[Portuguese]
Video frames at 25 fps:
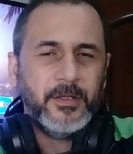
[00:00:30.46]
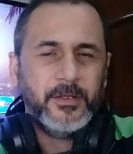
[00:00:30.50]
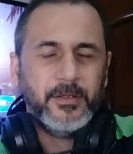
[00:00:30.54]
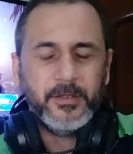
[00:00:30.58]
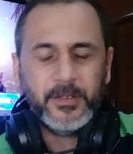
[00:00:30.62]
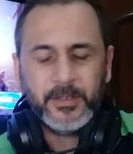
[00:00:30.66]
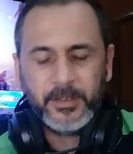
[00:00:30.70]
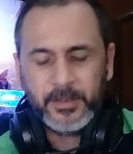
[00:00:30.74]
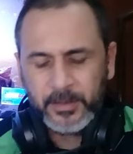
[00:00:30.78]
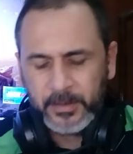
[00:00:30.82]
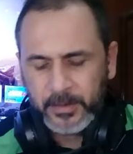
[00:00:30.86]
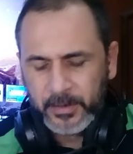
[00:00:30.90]

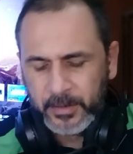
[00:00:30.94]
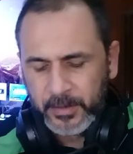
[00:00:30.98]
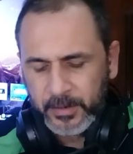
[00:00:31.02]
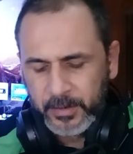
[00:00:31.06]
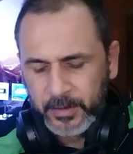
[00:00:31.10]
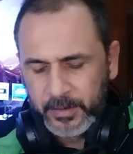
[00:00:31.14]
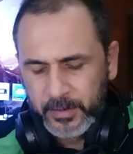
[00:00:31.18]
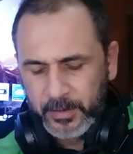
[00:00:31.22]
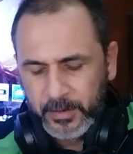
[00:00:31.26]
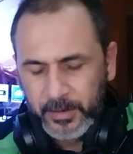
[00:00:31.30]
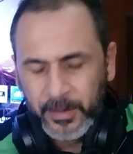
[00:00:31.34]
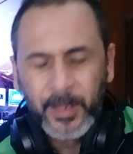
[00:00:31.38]
né?
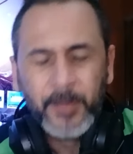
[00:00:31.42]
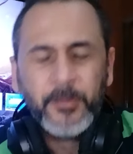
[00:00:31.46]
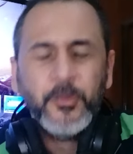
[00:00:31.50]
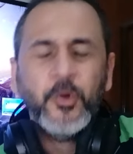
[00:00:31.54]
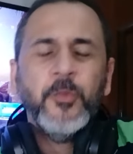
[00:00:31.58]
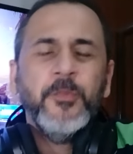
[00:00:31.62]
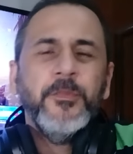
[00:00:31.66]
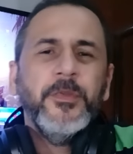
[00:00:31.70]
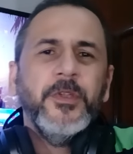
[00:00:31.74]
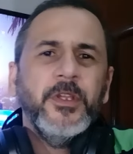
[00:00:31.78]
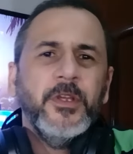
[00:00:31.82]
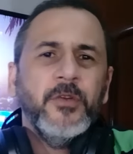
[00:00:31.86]
Na
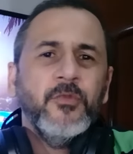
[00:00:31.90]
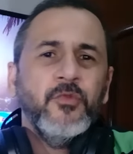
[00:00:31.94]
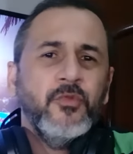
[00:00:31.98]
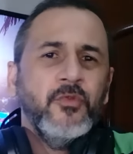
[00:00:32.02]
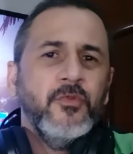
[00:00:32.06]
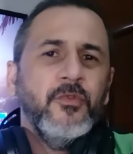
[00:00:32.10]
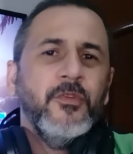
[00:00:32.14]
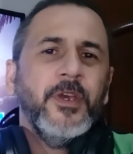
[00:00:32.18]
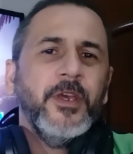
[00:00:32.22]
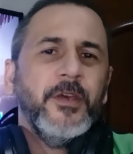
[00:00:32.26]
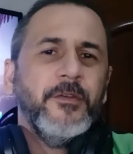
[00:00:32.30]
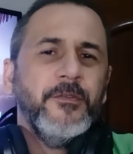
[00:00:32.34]
minha opinião,
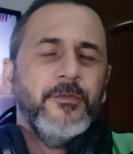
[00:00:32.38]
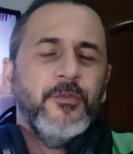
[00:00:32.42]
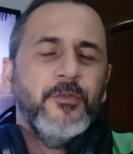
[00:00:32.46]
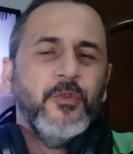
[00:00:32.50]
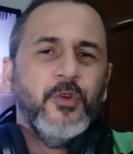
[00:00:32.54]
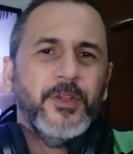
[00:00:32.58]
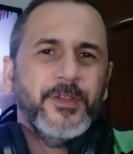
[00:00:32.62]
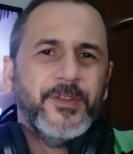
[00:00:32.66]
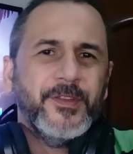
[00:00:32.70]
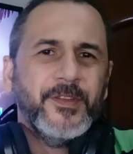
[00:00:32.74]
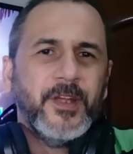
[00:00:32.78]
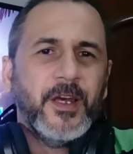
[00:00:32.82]
tudo que é
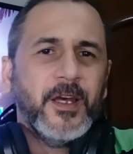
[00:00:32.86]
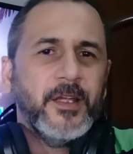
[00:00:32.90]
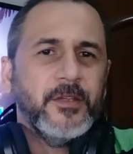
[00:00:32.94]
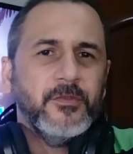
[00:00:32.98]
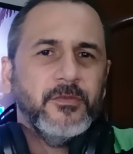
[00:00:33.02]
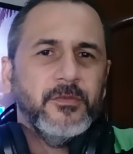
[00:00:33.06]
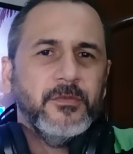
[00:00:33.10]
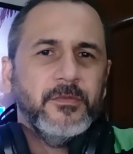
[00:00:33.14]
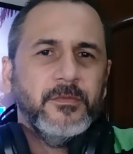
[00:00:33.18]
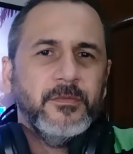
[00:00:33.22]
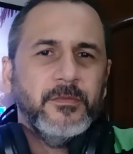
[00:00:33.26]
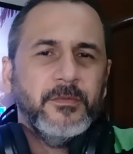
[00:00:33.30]

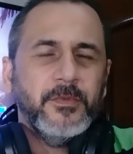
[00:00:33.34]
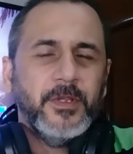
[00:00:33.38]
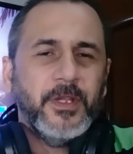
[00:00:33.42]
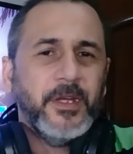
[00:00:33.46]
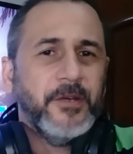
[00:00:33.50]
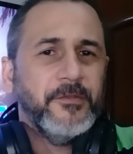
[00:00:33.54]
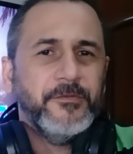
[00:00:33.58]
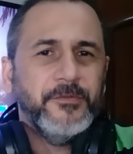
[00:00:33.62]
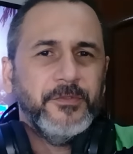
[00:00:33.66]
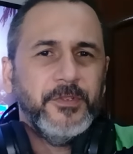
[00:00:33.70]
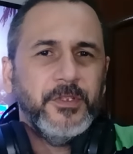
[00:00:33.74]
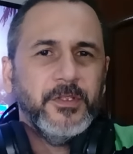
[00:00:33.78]
forçado
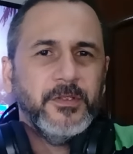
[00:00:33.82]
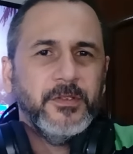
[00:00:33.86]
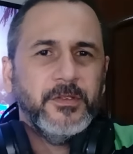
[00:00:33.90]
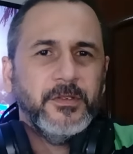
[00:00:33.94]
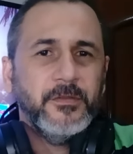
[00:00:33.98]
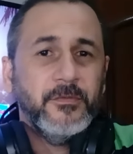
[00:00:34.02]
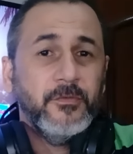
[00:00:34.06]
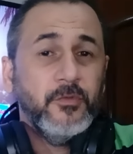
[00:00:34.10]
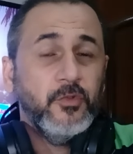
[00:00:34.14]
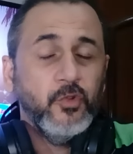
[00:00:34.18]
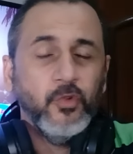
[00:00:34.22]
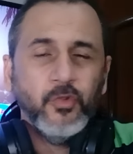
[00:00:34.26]
na
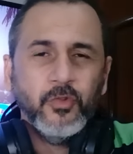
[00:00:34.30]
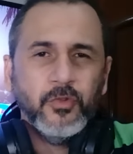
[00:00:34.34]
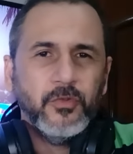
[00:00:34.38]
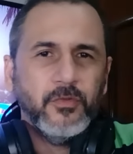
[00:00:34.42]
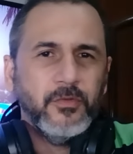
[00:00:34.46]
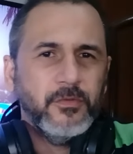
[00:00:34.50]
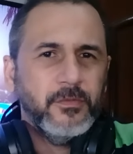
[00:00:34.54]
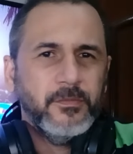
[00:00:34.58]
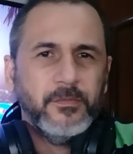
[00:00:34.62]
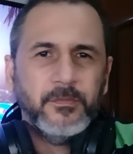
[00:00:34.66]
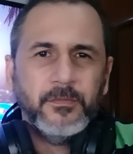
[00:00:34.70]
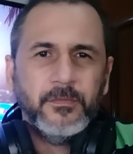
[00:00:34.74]
vida,
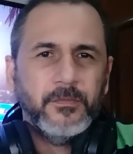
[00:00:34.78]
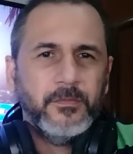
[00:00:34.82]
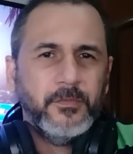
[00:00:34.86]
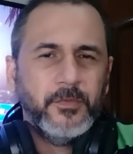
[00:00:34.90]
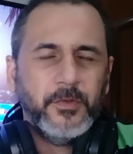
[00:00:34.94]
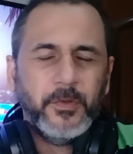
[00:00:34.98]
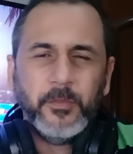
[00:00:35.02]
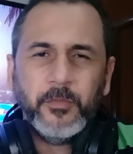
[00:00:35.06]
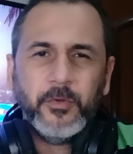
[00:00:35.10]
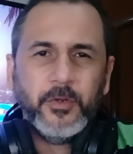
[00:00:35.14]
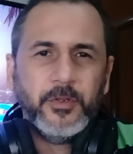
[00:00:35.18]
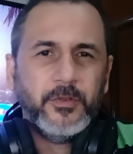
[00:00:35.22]
tudo
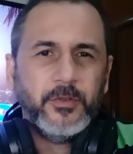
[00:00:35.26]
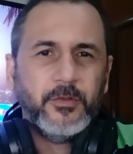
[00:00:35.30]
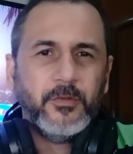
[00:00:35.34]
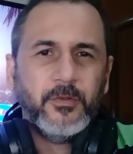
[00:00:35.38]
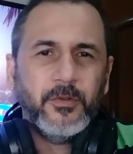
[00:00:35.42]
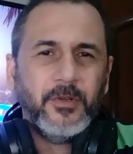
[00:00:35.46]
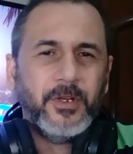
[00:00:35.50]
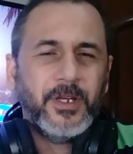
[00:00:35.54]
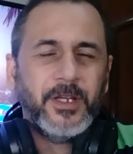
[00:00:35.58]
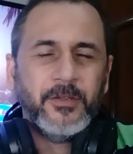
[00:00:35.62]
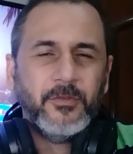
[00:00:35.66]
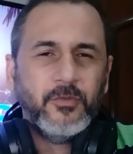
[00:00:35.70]
pode
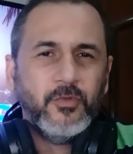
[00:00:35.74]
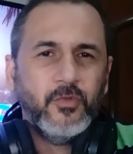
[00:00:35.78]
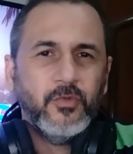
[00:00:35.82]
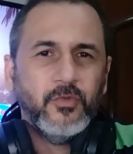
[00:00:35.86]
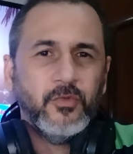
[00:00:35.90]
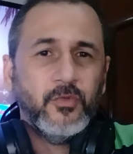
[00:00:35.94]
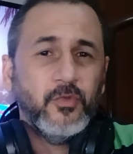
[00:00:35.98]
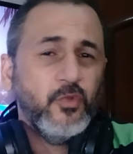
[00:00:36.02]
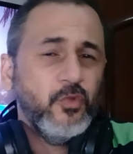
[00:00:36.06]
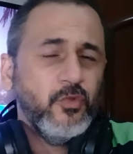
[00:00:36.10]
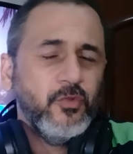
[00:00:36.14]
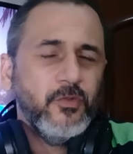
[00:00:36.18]
colocar
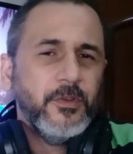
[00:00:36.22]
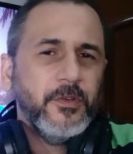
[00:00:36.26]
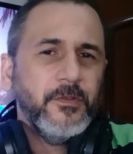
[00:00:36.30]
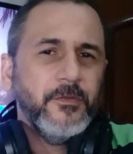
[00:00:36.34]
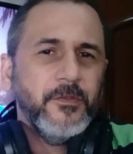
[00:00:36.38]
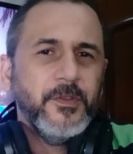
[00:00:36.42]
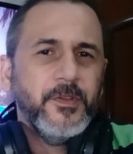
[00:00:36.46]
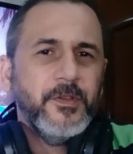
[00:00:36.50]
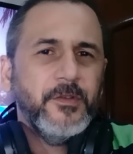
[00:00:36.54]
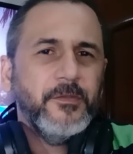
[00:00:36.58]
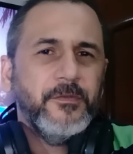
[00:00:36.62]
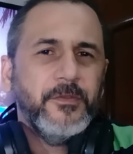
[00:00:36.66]
tudo. Tudo que
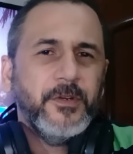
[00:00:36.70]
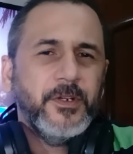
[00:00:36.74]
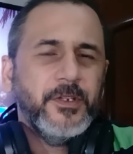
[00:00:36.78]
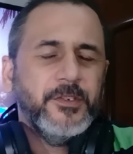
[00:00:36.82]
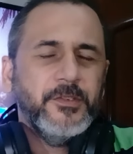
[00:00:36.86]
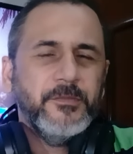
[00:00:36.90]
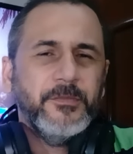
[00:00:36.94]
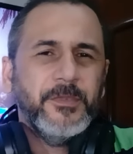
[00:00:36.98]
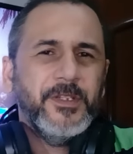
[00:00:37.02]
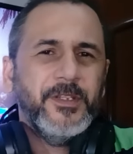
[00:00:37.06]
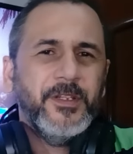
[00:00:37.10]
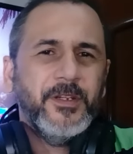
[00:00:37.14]
você
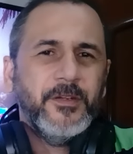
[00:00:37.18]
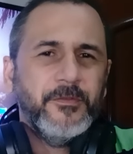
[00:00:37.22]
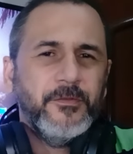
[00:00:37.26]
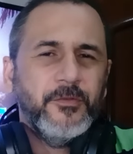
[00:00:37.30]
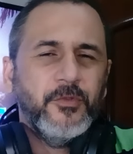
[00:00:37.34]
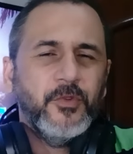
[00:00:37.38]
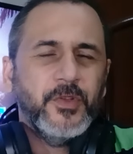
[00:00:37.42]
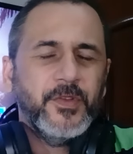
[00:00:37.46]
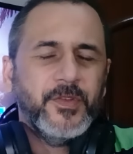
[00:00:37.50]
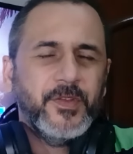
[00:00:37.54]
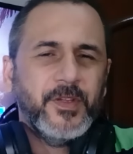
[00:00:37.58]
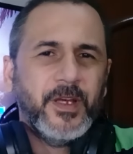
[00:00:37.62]
faz de maneira
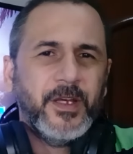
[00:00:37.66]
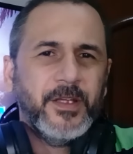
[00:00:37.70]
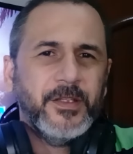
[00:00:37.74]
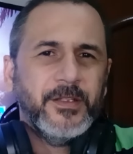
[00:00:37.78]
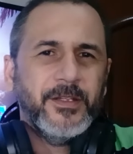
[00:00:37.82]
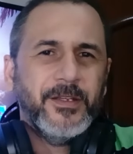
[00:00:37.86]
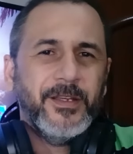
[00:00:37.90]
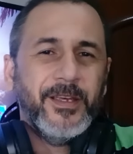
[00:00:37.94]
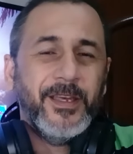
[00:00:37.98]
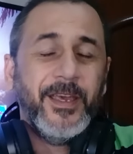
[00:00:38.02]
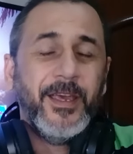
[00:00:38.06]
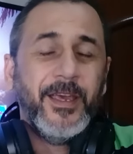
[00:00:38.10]

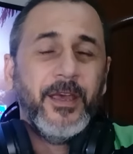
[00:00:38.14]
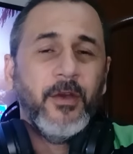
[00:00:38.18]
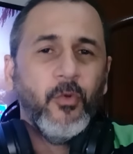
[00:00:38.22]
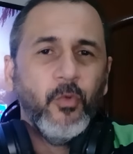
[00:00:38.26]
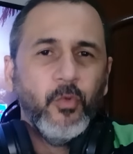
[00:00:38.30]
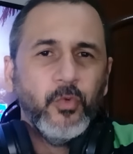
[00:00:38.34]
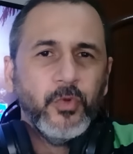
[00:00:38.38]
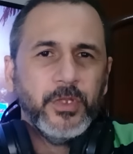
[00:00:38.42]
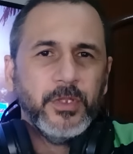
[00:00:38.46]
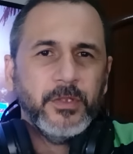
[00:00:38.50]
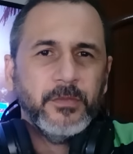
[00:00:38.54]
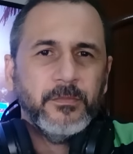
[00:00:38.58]
forçada é
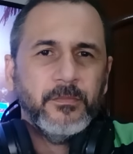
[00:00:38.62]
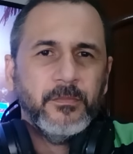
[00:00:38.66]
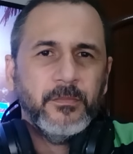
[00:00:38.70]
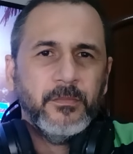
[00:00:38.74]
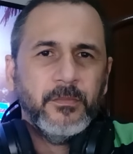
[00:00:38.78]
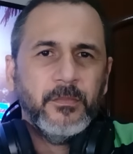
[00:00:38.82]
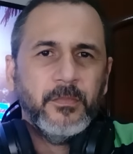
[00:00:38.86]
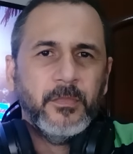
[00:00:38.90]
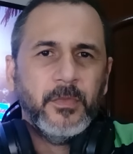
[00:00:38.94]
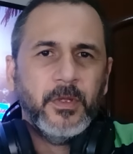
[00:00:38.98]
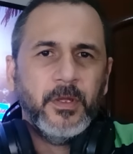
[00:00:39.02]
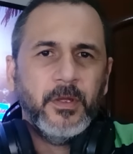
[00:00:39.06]
ruim,
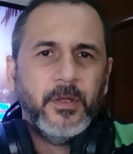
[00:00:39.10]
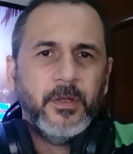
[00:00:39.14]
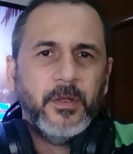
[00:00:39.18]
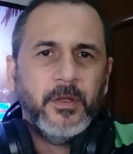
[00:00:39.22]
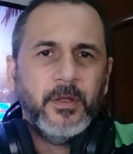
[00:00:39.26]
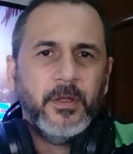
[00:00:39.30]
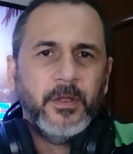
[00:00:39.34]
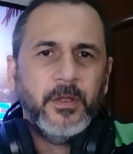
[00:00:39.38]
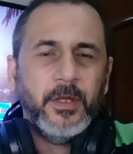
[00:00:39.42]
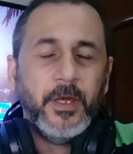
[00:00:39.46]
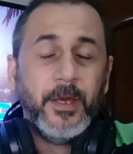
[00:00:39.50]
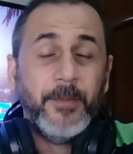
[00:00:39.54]

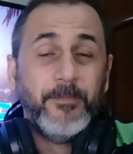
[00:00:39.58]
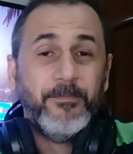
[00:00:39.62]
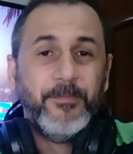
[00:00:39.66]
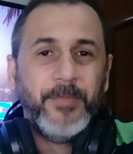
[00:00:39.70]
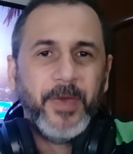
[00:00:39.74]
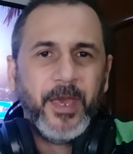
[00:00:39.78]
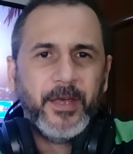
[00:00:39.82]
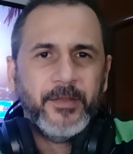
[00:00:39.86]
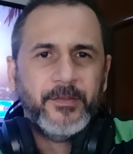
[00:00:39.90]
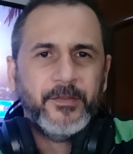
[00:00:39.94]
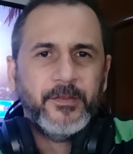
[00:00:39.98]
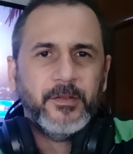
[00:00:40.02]
é
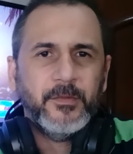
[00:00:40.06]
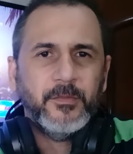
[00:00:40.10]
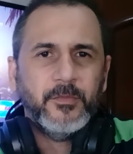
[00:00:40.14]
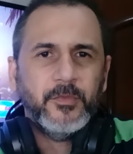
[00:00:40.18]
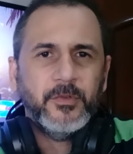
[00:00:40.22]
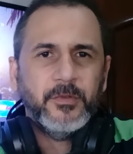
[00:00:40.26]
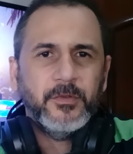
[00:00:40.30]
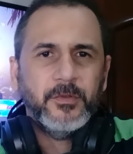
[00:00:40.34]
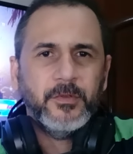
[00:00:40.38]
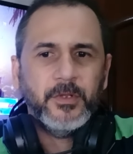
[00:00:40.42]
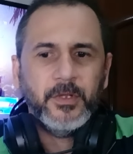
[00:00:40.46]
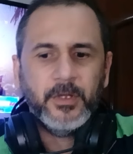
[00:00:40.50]

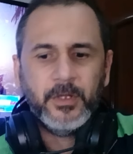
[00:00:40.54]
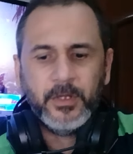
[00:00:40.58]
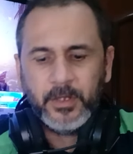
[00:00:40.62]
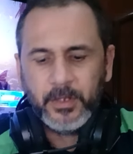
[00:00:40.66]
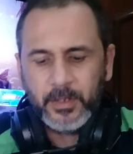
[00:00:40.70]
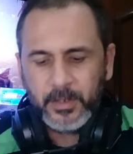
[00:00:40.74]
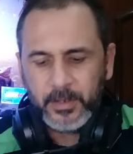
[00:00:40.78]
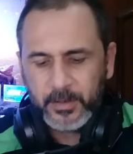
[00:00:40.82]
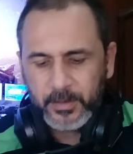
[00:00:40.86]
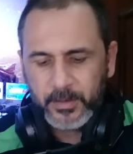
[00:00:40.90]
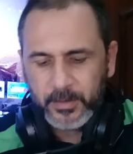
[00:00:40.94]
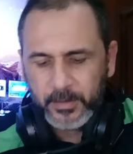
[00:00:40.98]
péssimo.
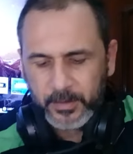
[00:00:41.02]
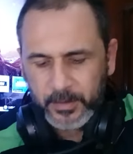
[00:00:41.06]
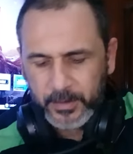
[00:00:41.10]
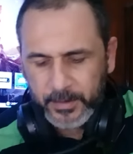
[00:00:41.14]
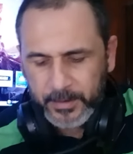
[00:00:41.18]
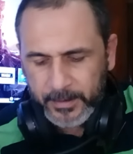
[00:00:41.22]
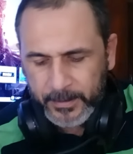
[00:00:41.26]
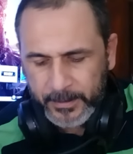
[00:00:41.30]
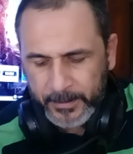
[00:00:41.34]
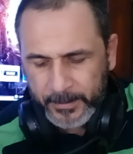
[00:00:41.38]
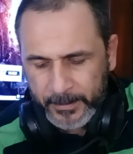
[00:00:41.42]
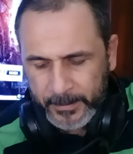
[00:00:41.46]

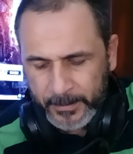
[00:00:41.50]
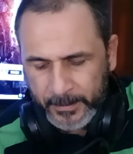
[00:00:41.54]
Né?